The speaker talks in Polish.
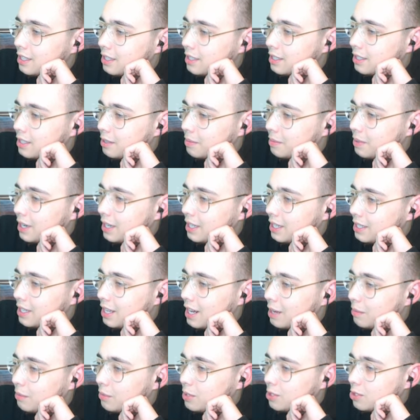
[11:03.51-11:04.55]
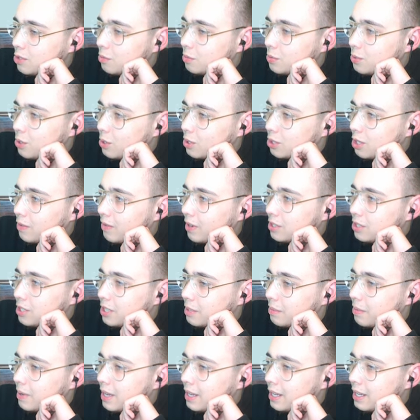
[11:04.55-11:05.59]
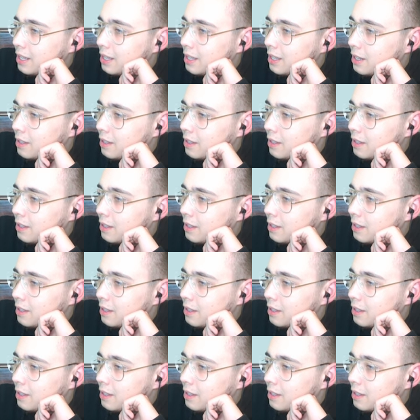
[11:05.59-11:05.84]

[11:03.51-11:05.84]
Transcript: Dobra, i teraz musimy przygotować rybę.